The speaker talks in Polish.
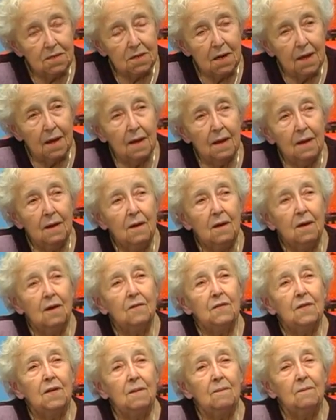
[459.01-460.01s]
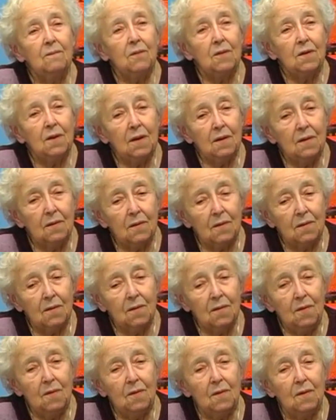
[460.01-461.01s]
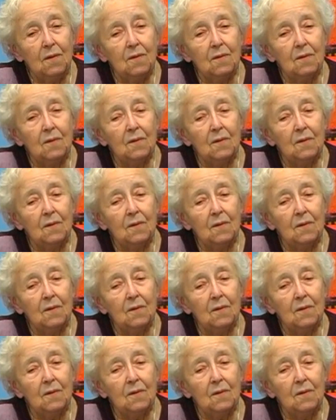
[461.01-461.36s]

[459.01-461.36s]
że w tym budynku